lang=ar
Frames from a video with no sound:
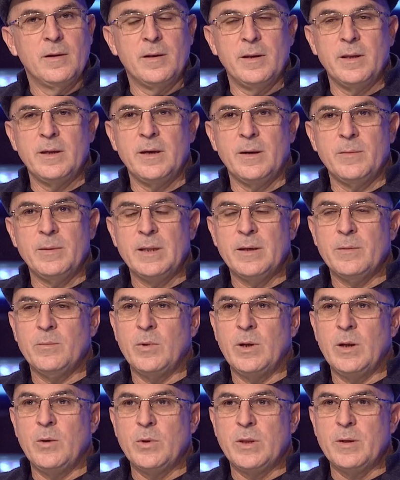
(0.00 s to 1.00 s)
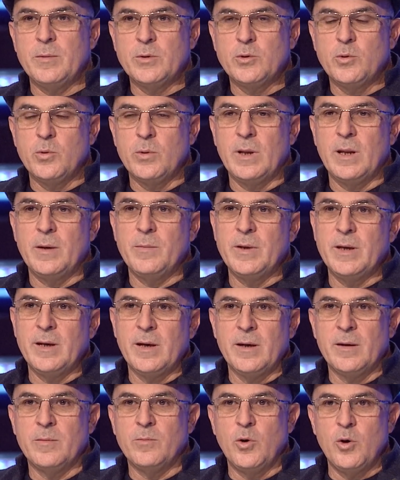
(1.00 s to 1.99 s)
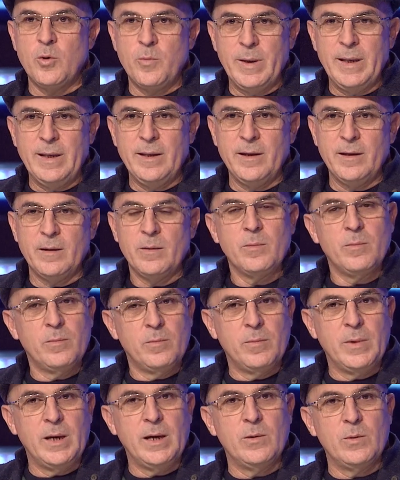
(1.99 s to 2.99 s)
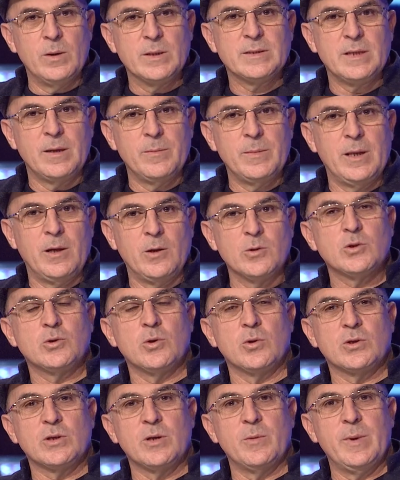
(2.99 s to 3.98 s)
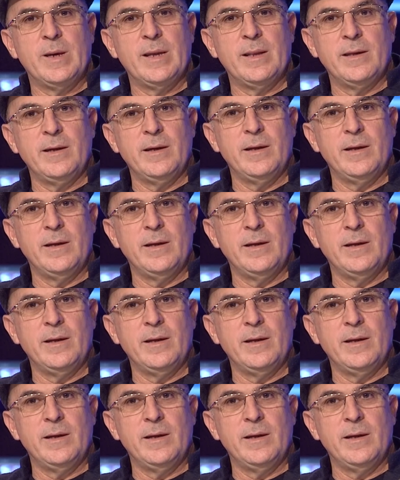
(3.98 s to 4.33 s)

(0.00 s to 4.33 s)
اللي هي عمليا ملوثه بتكون للبيئه مهمله بحاول استعمل عنصر جمالي